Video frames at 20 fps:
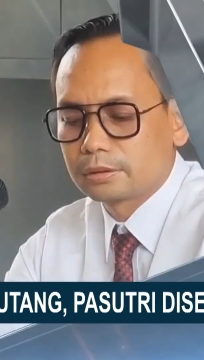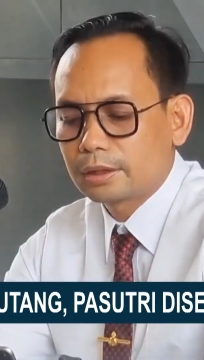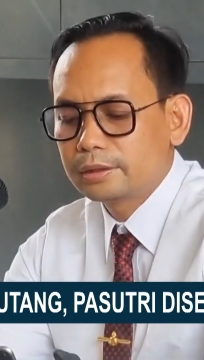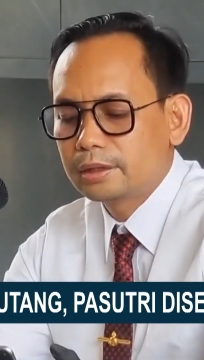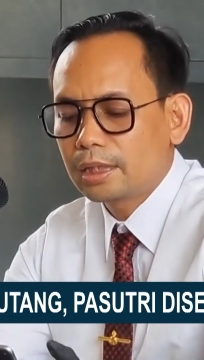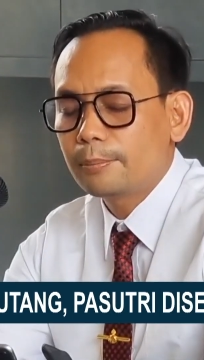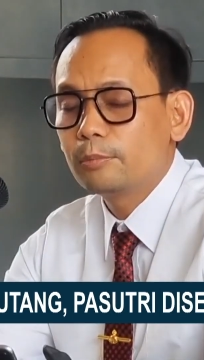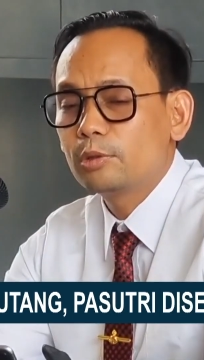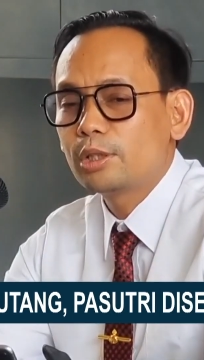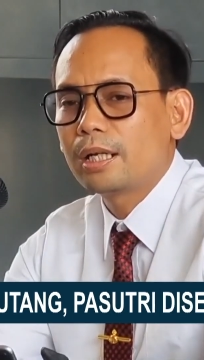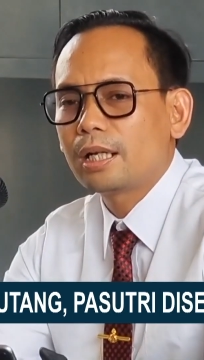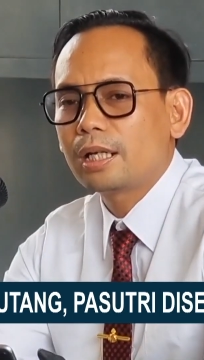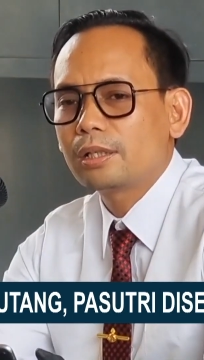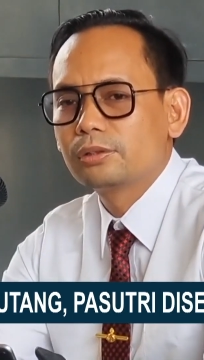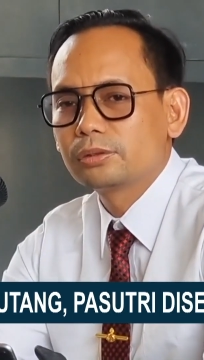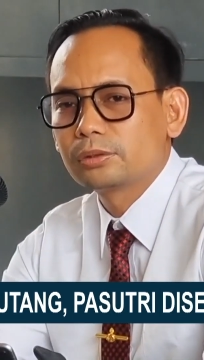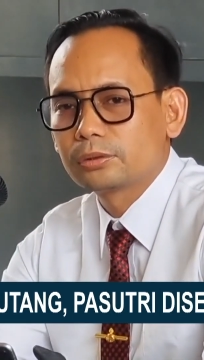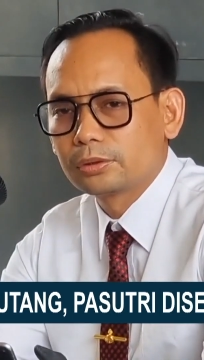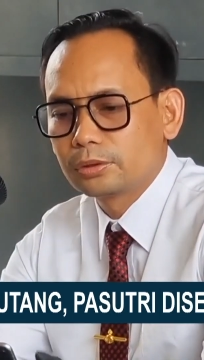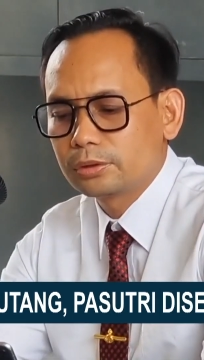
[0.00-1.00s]
Sejak bulan
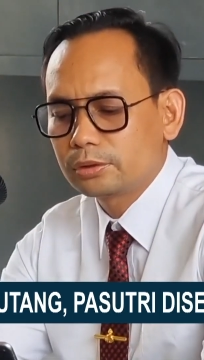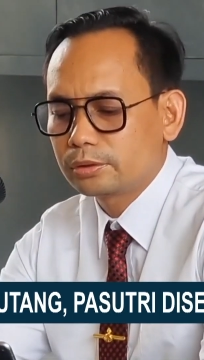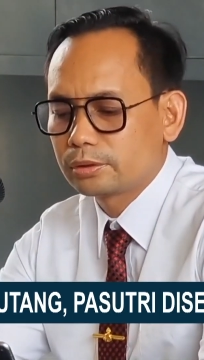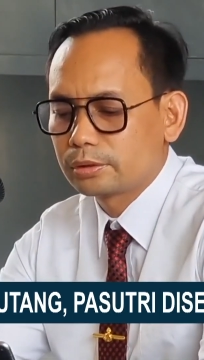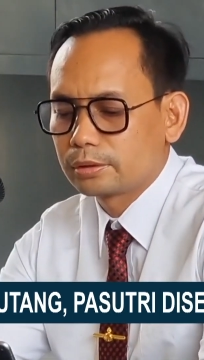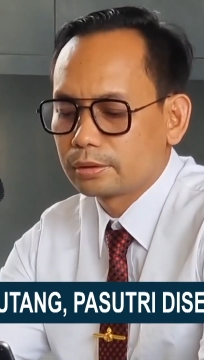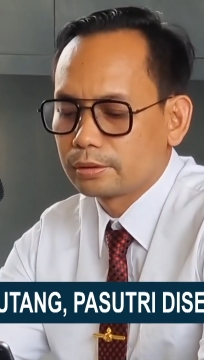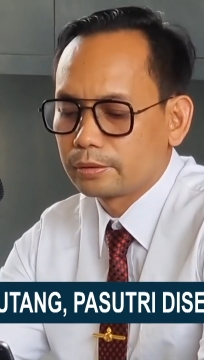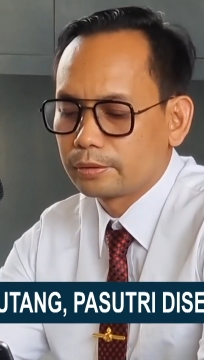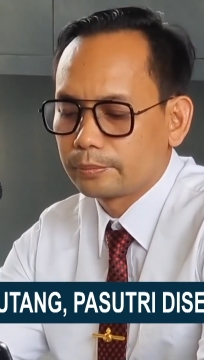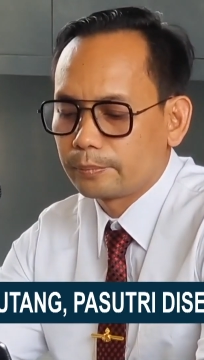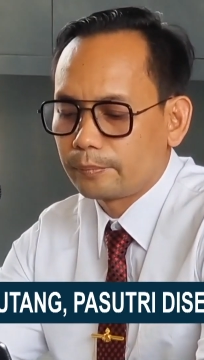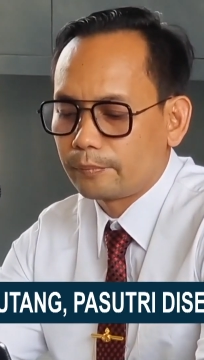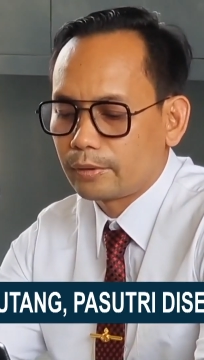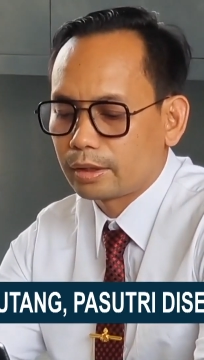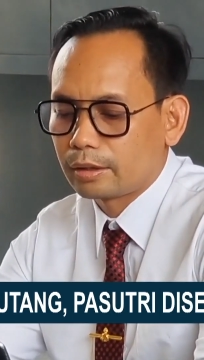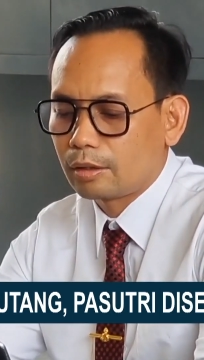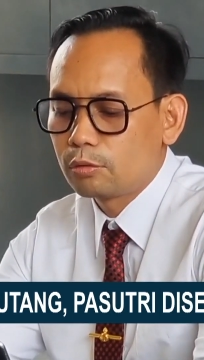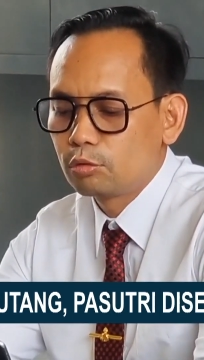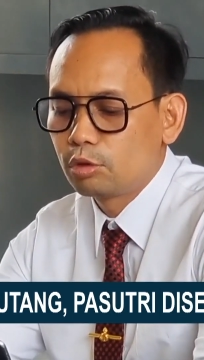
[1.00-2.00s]
Agustus
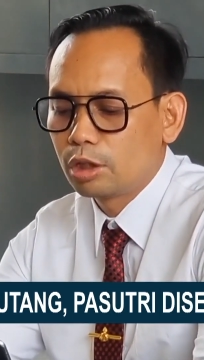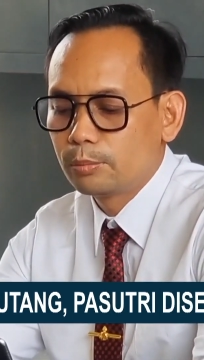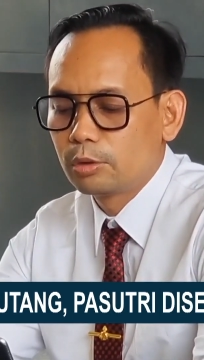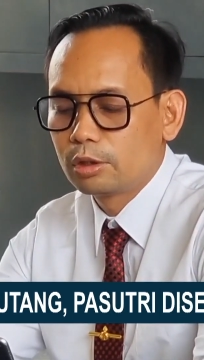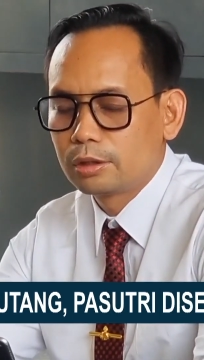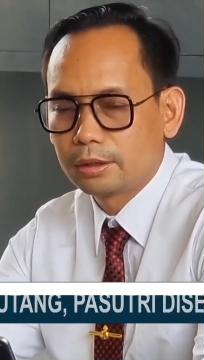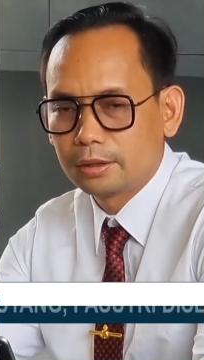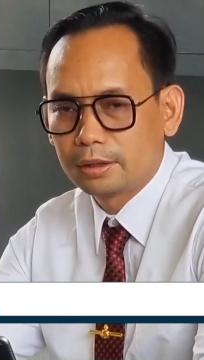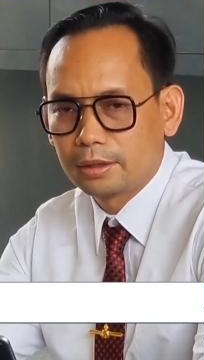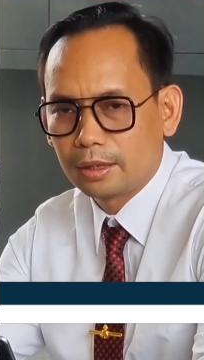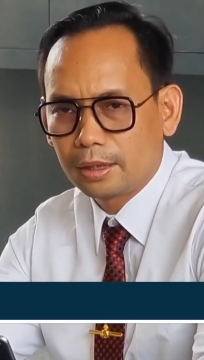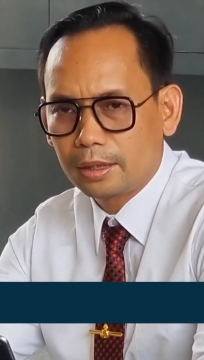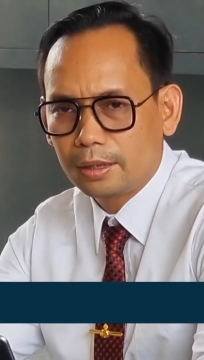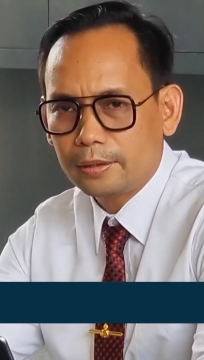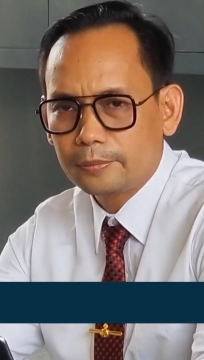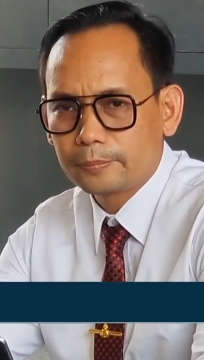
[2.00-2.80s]
tahun 2003